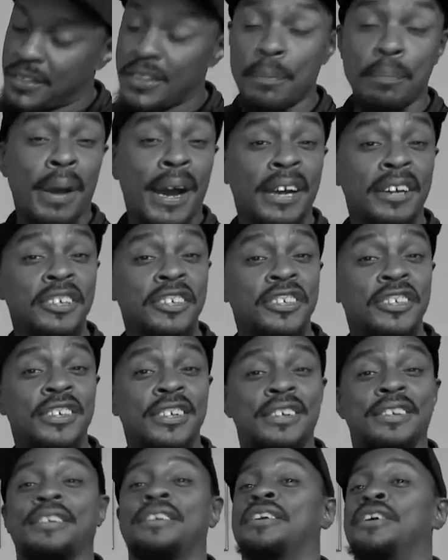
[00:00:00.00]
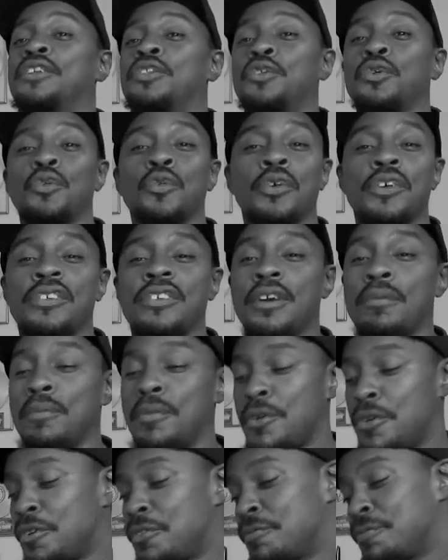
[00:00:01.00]
Barsh, Todo Esse
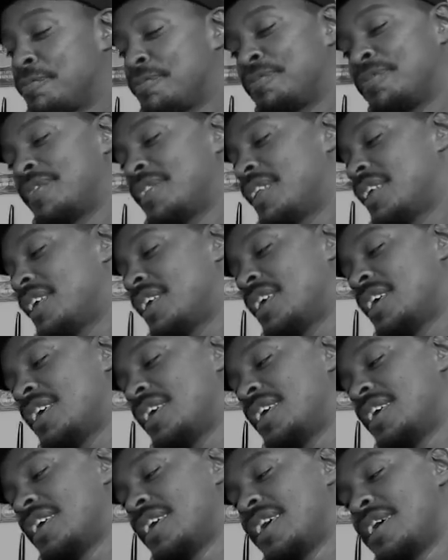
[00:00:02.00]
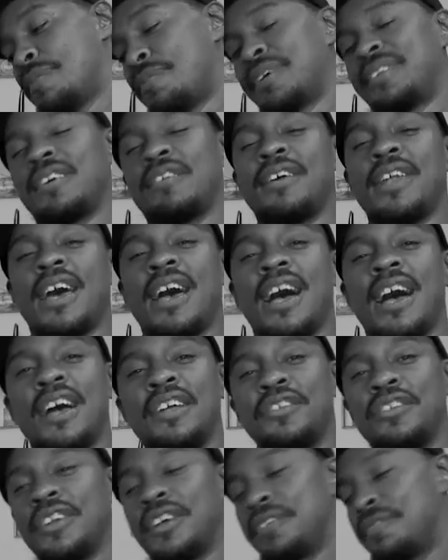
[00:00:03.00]
Amor. Passava na
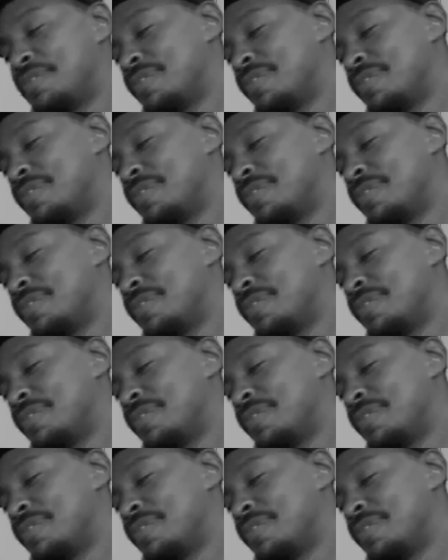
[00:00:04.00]
rádio, né?